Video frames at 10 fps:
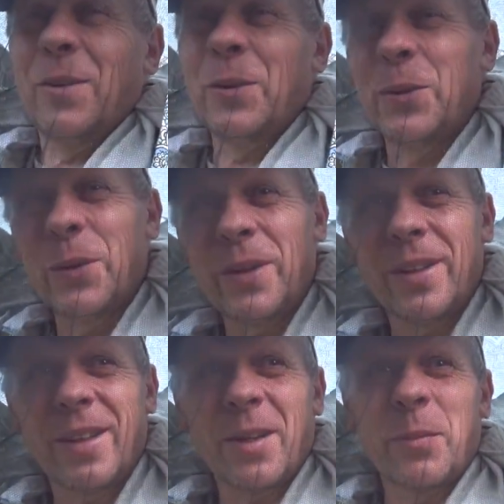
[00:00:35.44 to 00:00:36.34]

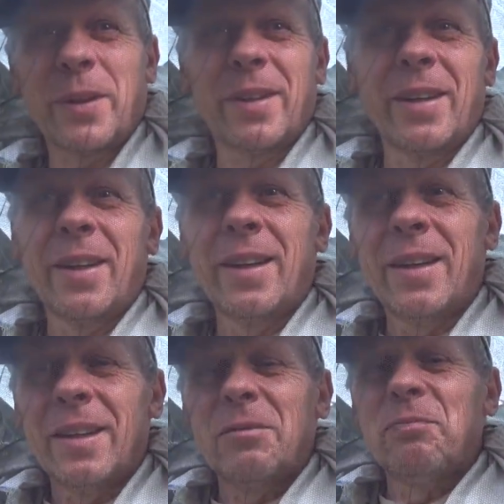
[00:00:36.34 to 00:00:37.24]
уходит как бы,
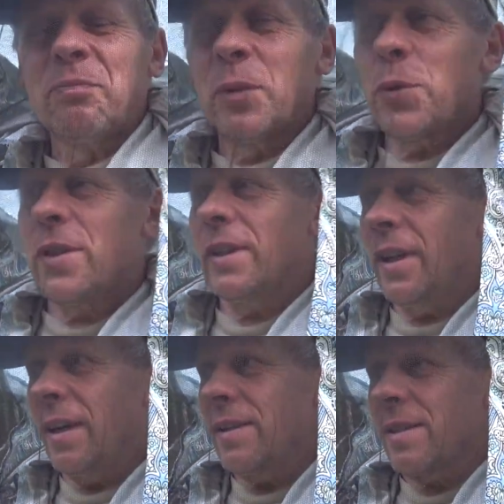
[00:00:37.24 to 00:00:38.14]
ну,
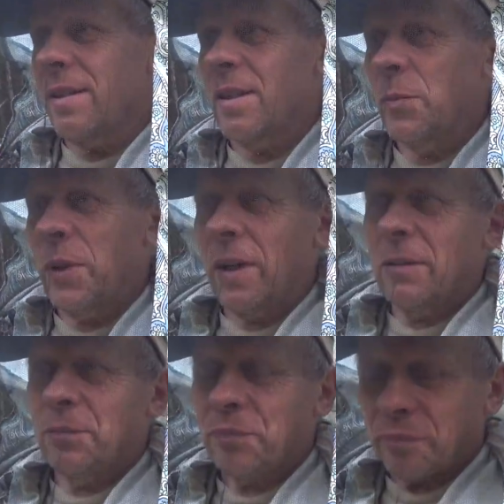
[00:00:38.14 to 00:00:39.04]
съедается, скажем так.
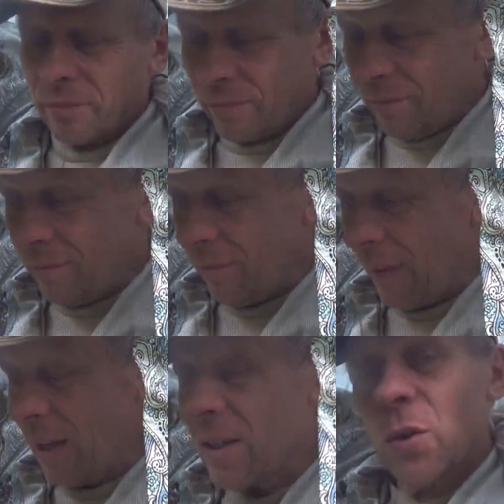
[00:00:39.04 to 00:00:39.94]

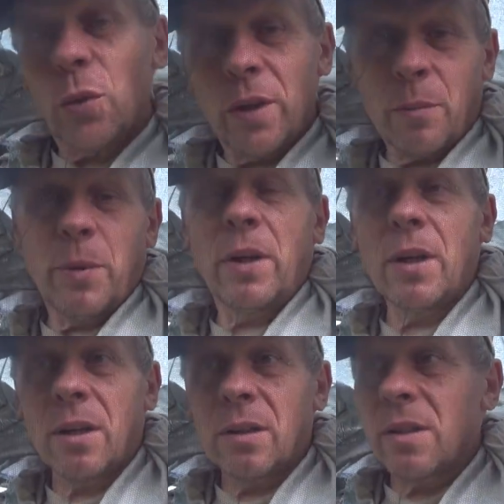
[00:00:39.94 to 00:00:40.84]
А что я
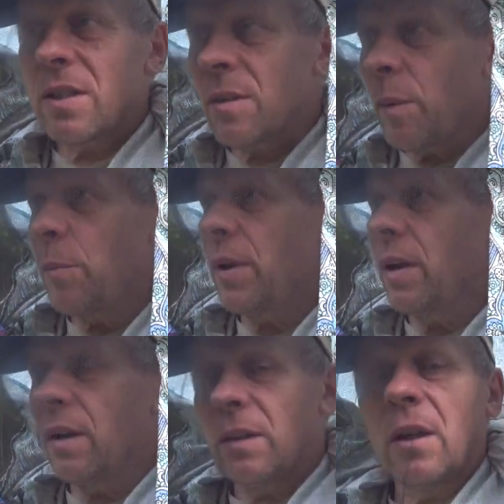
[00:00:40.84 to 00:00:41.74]
приехал, зачем я
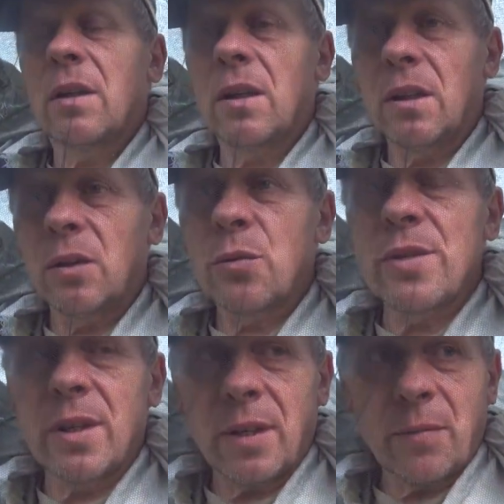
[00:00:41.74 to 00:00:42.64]
приехал так рано?
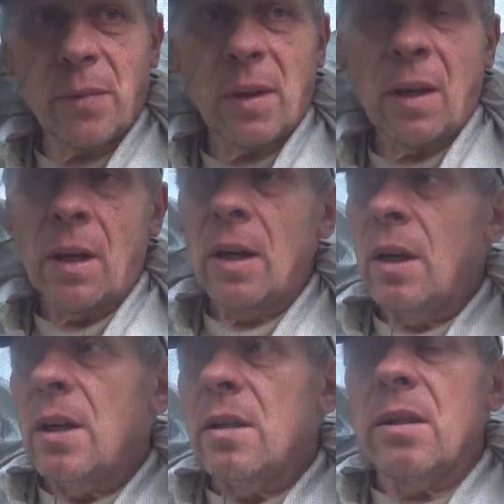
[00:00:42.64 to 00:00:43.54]
Друзья,
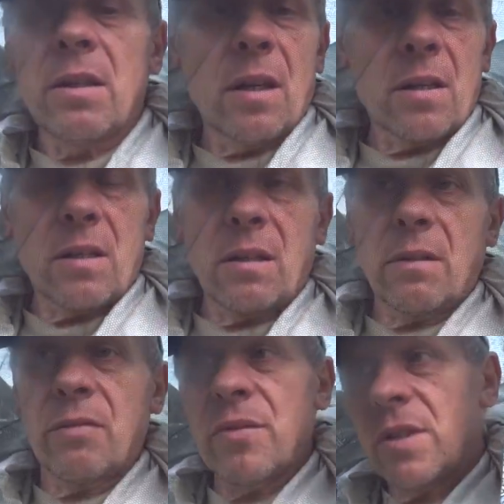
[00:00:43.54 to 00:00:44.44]
сейчас
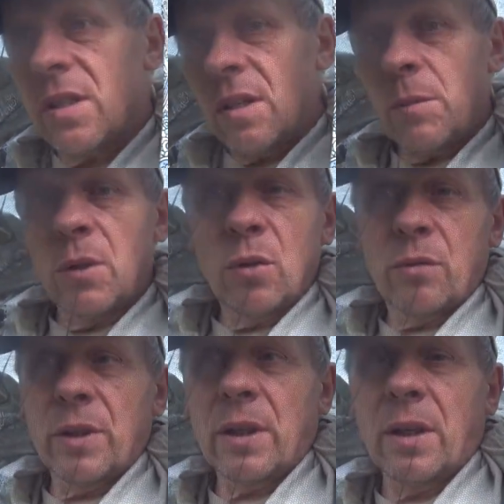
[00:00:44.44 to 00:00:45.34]
э, все
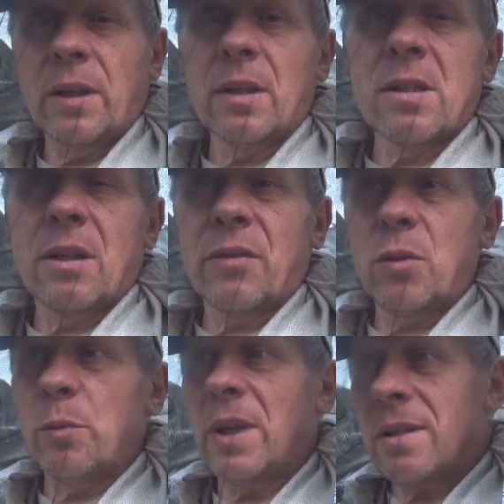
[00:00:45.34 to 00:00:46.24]
медовые
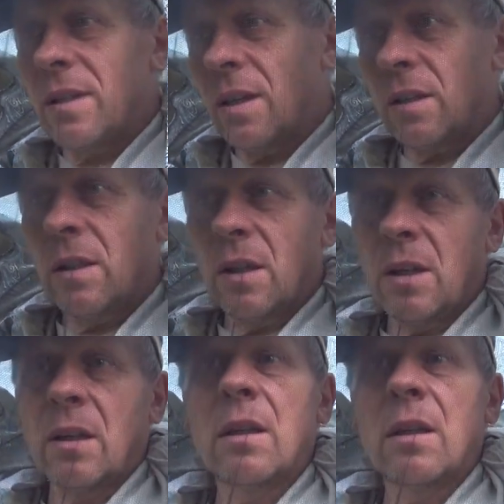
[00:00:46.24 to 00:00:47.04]
надставки у меня сняты,